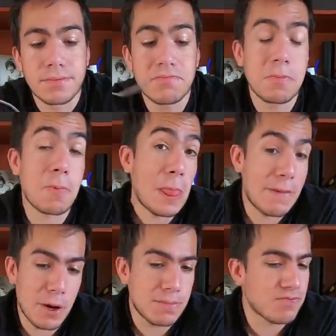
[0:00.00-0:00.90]

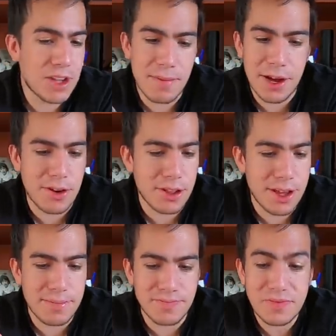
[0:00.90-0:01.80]
Mm, no, ya me
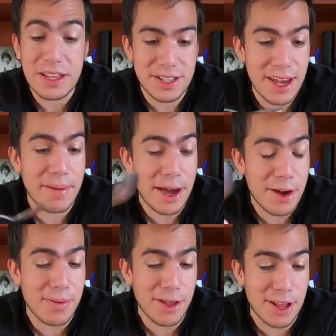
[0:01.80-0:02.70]
acordé, sí había
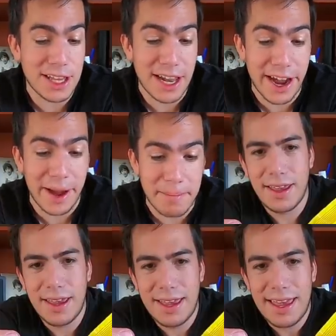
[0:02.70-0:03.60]
comido el de naranja.
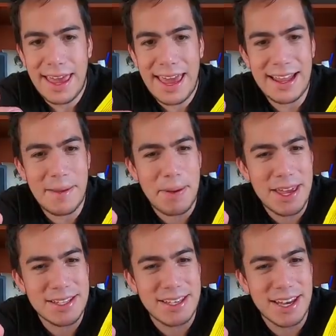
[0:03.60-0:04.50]
El de
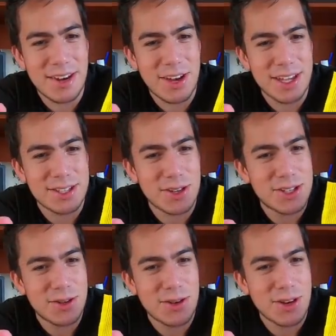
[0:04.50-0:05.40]
piña sí creo que estoy
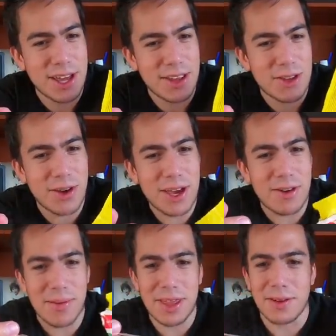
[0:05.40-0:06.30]
seguro que no he
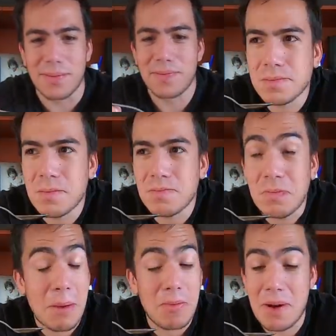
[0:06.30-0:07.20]
comido.
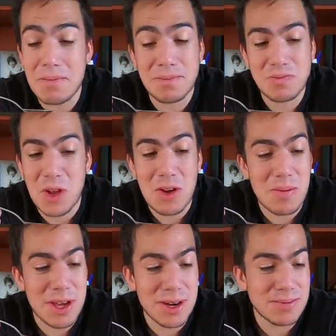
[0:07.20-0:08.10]
No, no he
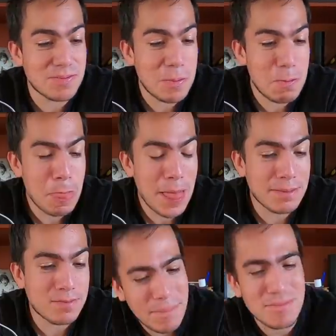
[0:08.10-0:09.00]
comido.
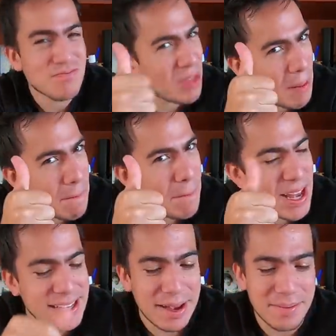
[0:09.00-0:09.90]

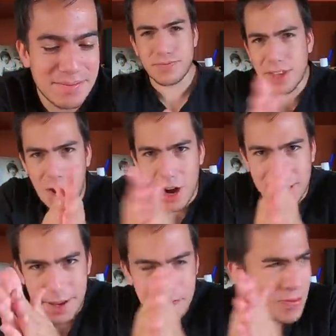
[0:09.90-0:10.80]
Pasa. Y ahora
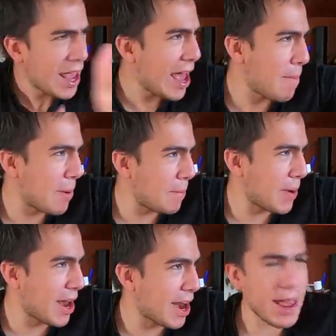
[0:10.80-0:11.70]
sí, a
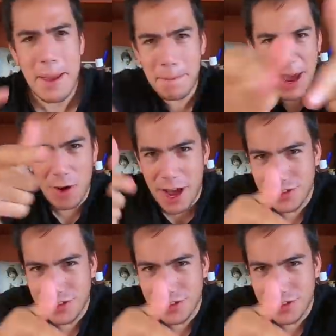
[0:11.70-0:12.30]
preparar. Pero